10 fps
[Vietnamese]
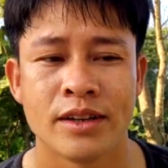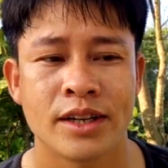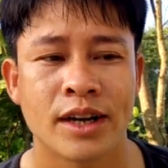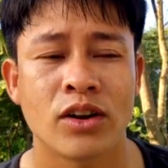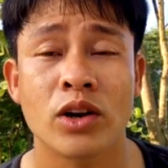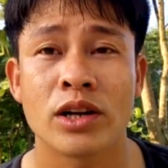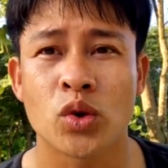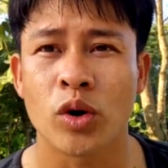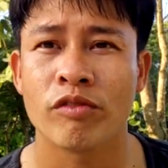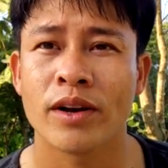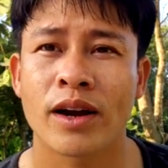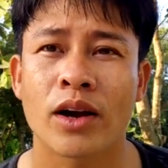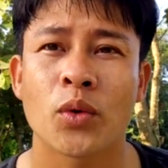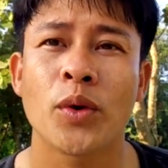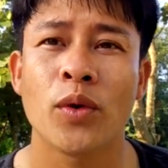Thì cái đó là thuộc về cái
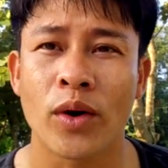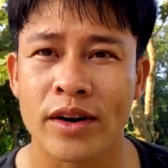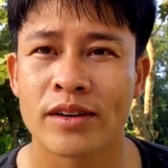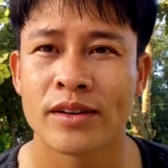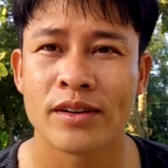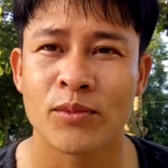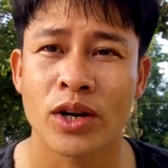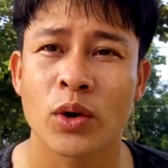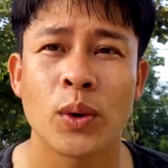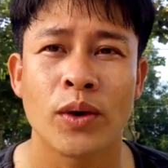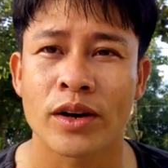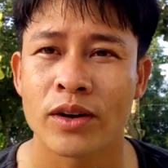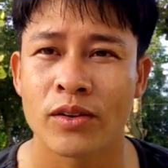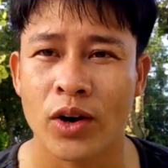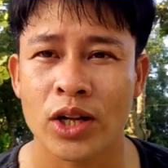quy luật, một cái quy luật
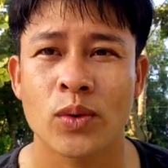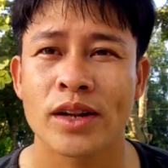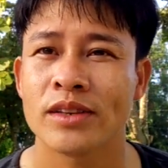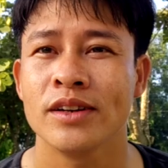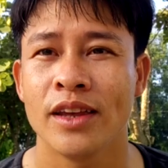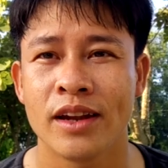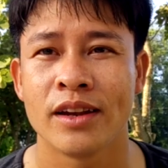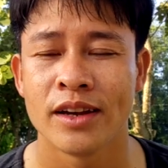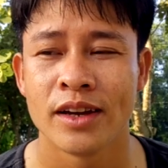hoàn toàn tự nhiên.